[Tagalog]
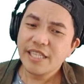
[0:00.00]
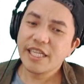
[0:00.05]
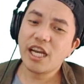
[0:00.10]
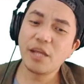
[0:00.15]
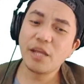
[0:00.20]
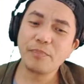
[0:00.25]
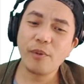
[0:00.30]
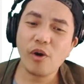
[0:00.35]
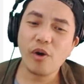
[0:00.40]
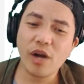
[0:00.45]

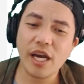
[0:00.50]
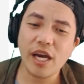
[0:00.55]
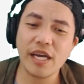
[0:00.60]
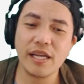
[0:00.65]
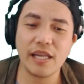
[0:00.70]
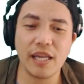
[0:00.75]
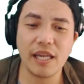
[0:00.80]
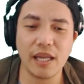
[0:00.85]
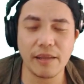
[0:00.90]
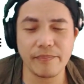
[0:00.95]
Shoutout po kay
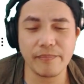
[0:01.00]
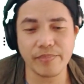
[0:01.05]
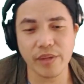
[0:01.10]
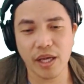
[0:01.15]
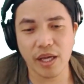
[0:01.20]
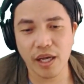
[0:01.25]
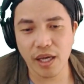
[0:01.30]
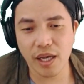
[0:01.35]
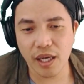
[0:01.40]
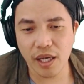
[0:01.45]

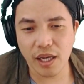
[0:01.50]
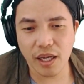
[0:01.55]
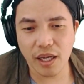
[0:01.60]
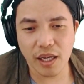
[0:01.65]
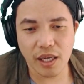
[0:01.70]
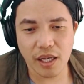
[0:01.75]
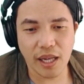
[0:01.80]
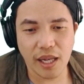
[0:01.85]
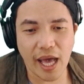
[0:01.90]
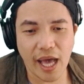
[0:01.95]
na
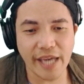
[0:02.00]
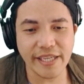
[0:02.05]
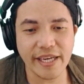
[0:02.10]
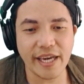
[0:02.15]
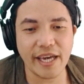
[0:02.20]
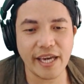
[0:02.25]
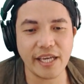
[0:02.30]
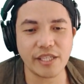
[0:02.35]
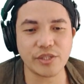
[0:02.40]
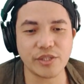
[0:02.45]

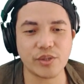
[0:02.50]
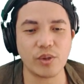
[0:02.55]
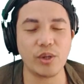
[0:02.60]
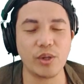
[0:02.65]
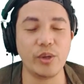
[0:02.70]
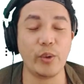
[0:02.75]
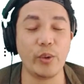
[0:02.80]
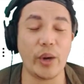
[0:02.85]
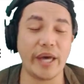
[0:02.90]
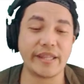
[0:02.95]
Laye
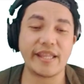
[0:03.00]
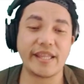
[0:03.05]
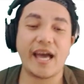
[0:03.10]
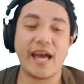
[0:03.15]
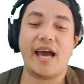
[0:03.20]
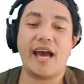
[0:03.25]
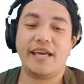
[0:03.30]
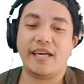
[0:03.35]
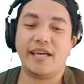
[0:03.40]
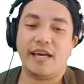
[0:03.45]

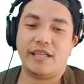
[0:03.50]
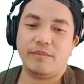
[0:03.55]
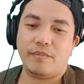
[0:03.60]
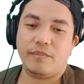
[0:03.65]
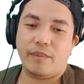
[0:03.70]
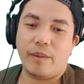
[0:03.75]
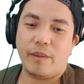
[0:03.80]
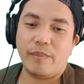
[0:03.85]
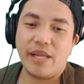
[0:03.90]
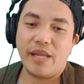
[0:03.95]
Sulweta. Ayan,
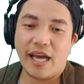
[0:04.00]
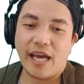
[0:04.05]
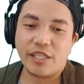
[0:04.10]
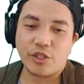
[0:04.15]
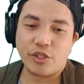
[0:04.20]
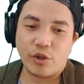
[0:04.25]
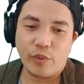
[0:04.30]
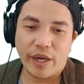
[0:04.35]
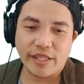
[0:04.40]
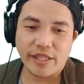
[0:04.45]
Ma'am Laye
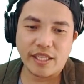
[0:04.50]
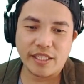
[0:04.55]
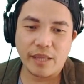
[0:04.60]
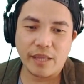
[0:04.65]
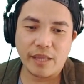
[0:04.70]
Sulweta